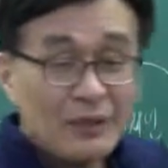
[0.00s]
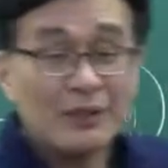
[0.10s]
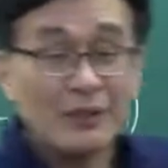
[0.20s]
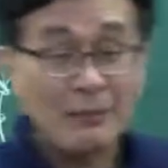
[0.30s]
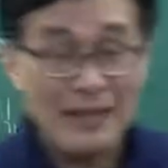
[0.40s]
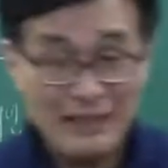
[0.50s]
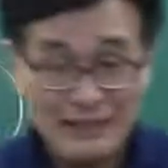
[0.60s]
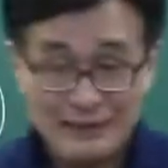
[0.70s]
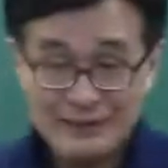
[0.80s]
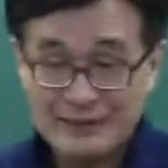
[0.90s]
여기 더
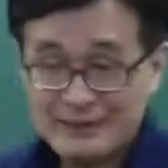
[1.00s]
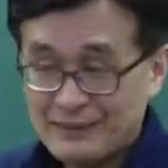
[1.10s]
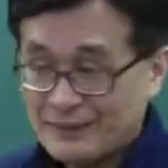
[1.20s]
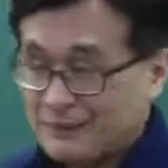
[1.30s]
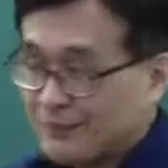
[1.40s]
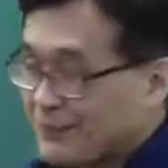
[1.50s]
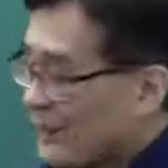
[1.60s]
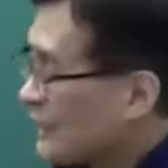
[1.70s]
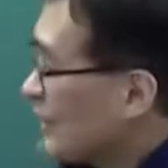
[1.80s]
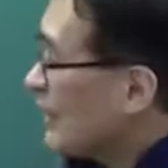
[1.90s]
많아요.
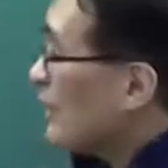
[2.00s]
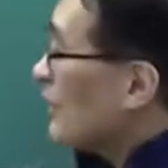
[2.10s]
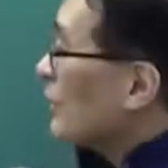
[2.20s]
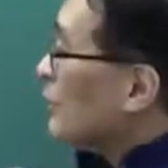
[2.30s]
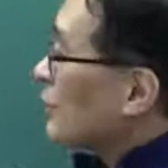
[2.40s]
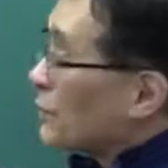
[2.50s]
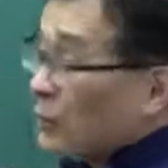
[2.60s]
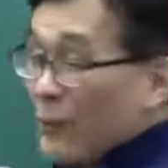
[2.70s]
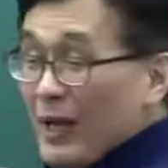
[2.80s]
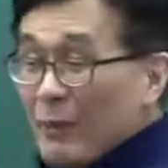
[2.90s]
그래서
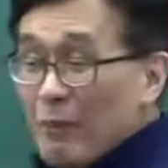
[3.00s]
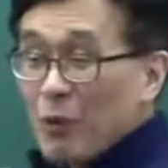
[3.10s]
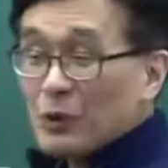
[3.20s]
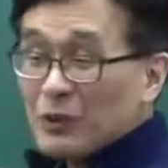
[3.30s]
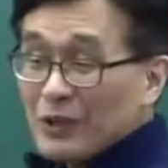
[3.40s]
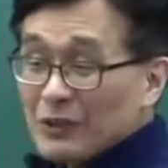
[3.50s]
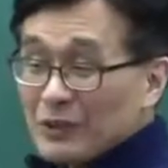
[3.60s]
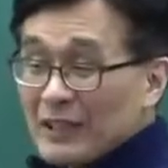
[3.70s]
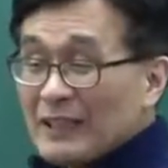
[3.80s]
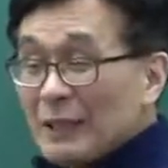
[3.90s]
그럼 왜 보조를
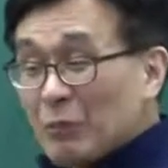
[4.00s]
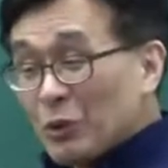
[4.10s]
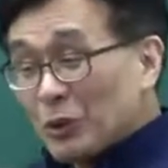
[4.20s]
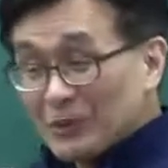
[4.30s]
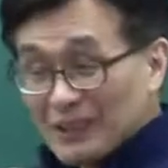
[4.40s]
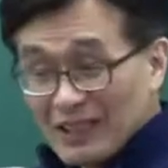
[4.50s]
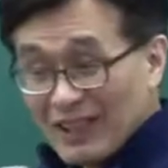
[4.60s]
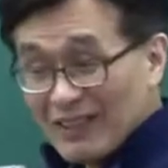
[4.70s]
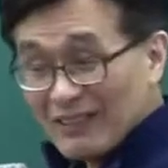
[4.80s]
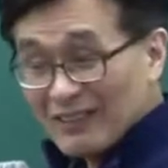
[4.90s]
해줘요? 옛날엔 보조 없었잖아요.